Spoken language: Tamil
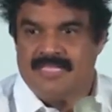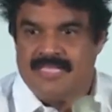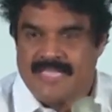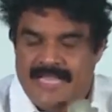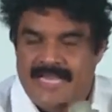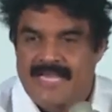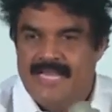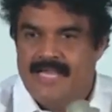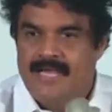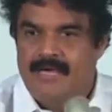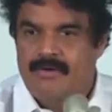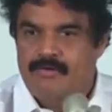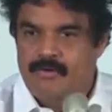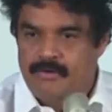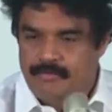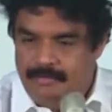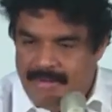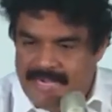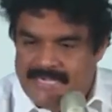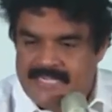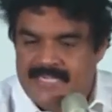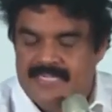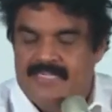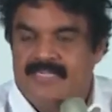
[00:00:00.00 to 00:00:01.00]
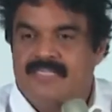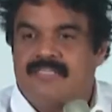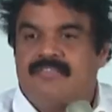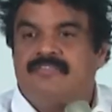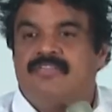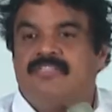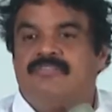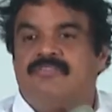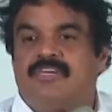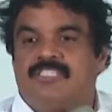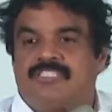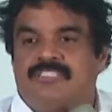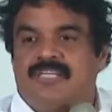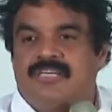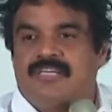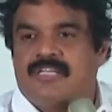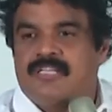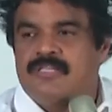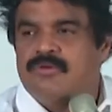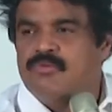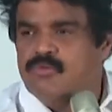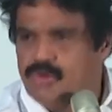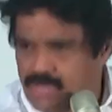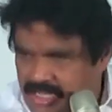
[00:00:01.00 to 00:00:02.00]
ஏன்னா ஒரு பேட்டன்ட் இருபது
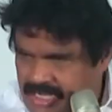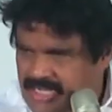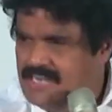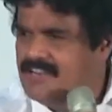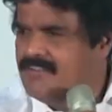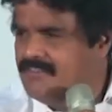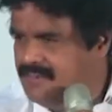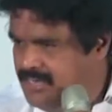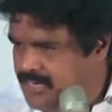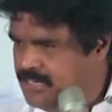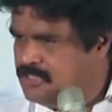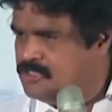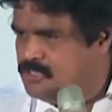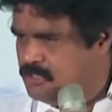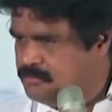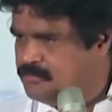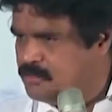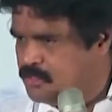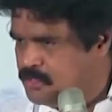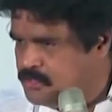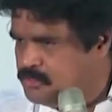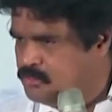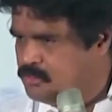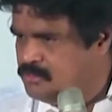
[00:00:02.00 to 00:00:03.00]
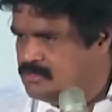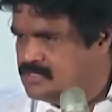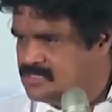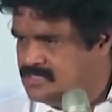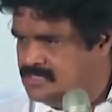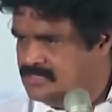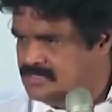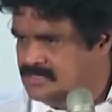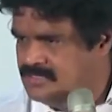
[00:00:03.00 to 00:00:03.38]
வருஷங்கிறது உலக லெவலில் எடுத்துகிட்டு போகிற டூல்ஸ்